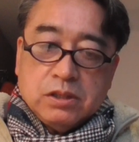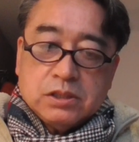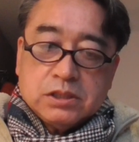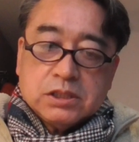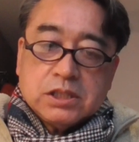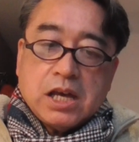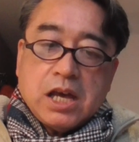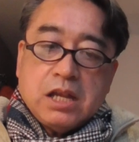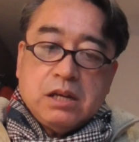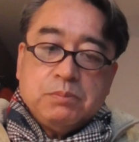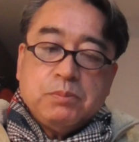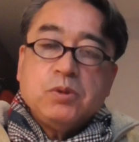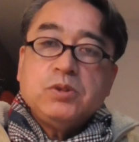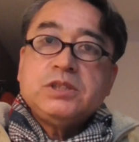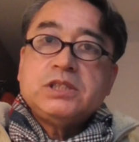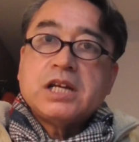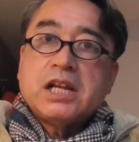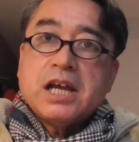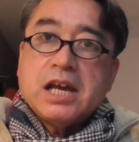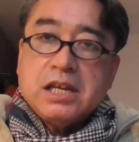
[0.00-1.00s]
使えるも
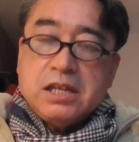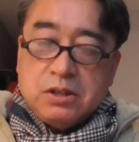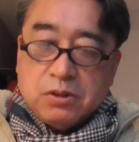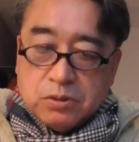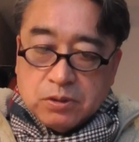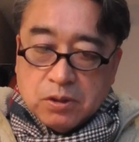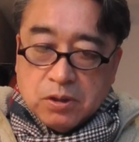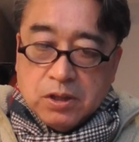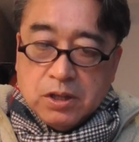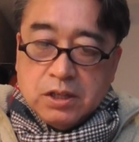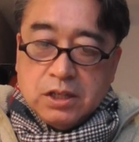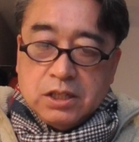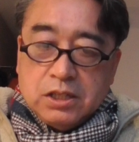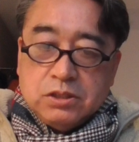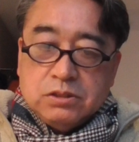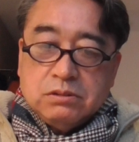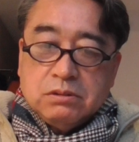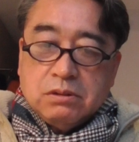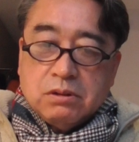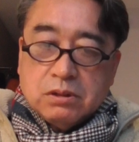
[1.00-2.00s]
んじゃないよと
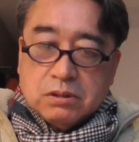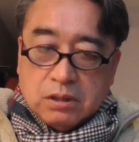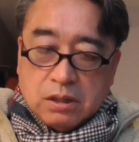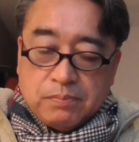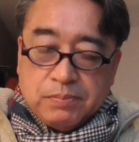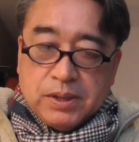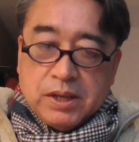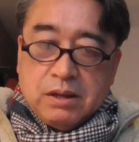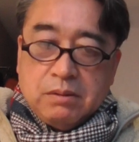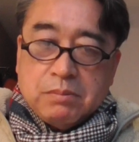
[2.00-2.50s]
いうこと。